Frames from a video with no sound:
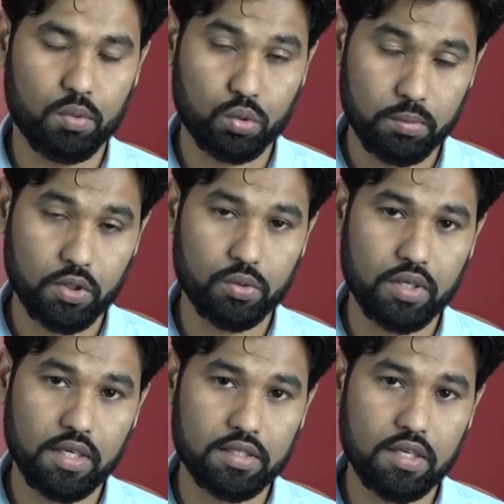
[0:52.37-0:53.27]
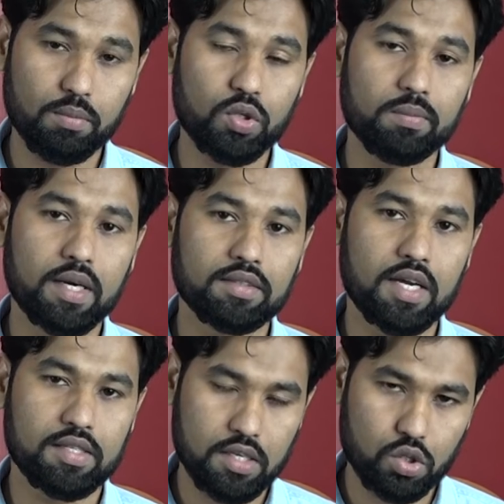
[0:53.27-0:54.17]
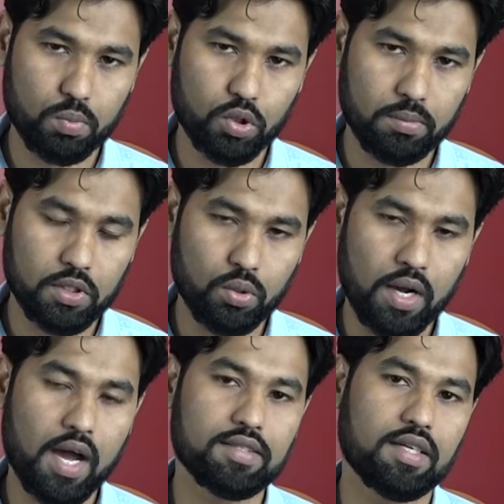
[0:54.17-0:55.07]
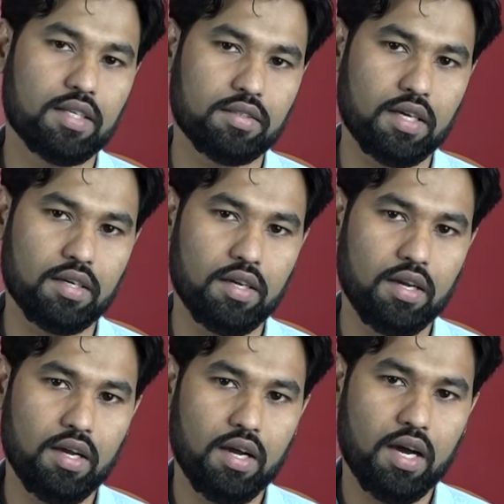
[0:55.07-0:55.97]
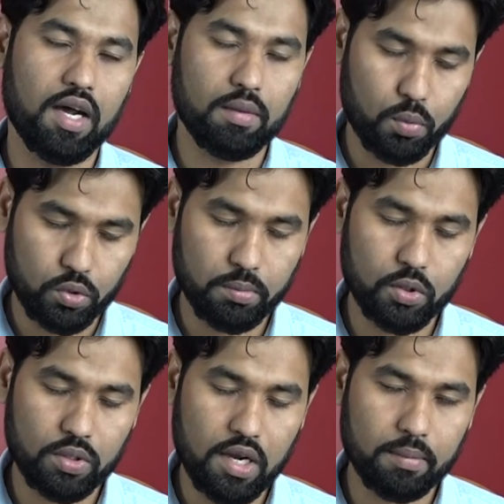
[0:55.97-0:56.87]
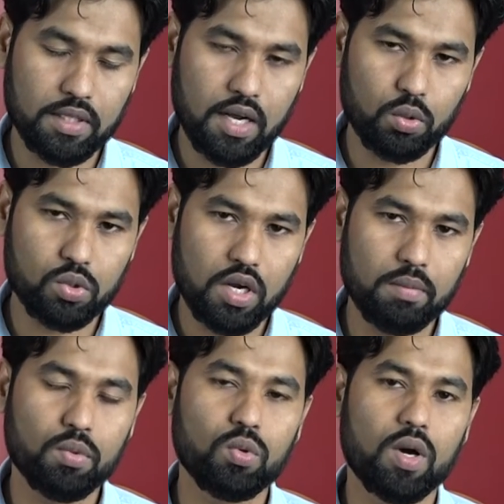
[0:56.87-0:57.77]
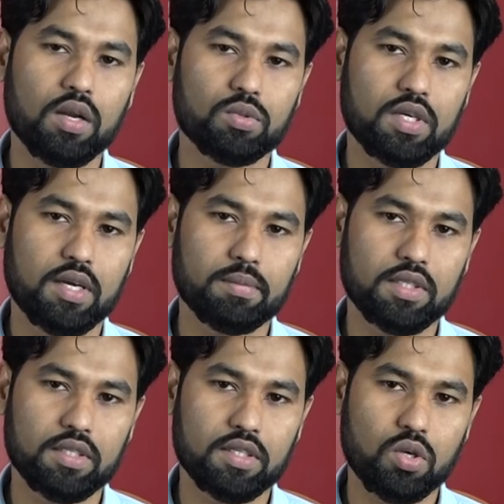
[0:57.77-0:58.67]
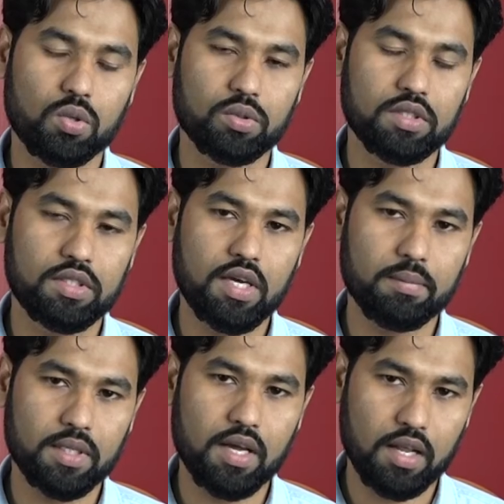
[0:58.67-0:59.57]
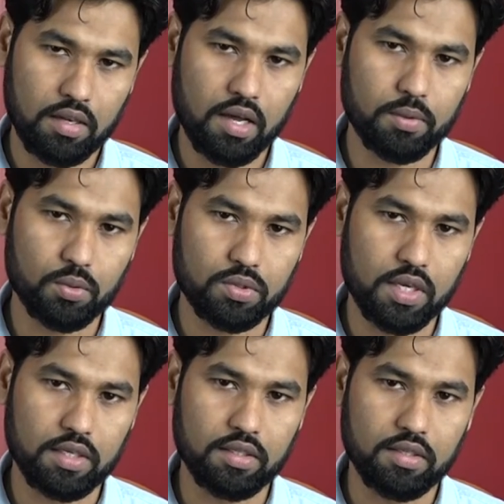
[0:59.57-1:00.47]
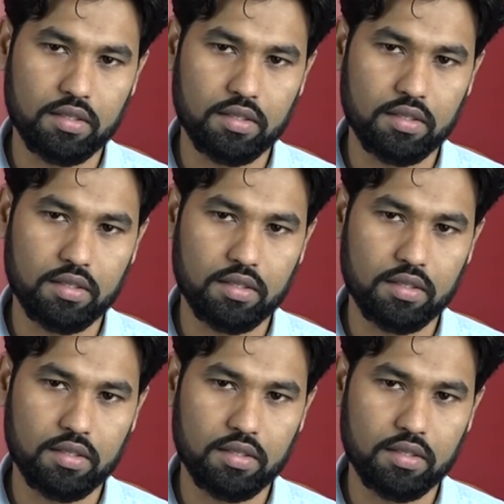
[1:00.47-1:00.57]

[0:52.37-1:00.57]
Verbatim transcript: প্রতিবেদনটি লিখেছেন বণিক বার্তার জ্যেষ্ঠ প্রতিবেদক হাসান আদনান আর এই প্রতিবেদন নিয়ে আমাদের আলোচনার পুরো আলোচনায় আপনাদেরকে সঙ্গ দিচ্ছি আমি আল আমিন হোসাইন